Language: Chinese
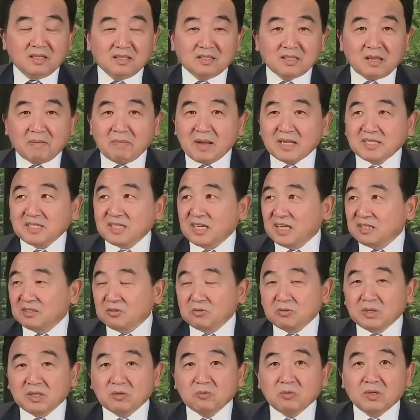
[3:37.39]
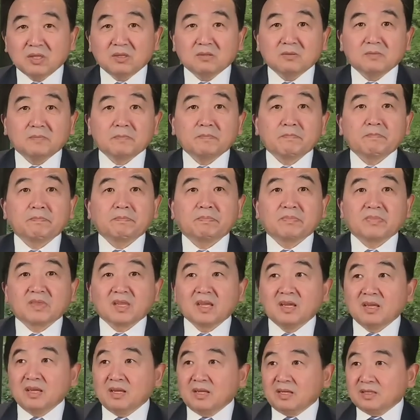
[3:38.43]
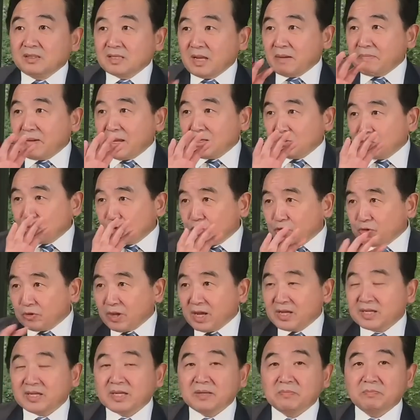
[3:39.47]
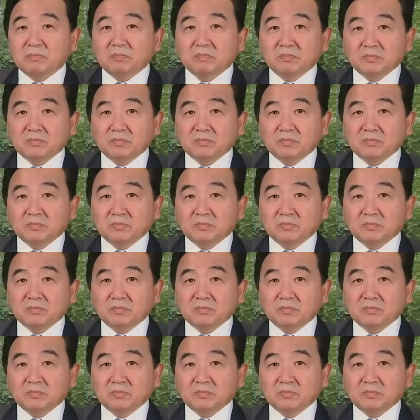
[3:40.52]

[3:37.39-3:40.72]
他把钱都给毁了，他把权给